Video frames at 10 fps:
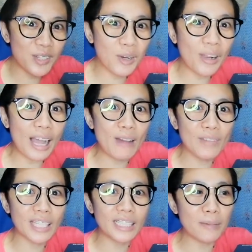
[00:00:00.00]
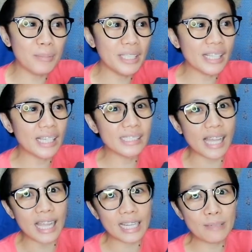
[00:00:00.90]
yung camera na binigay
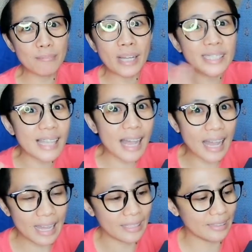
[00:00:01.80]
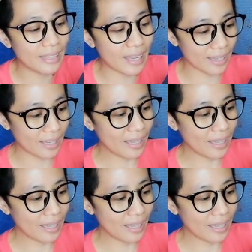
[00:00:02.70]
sa akin. Mas high-tech.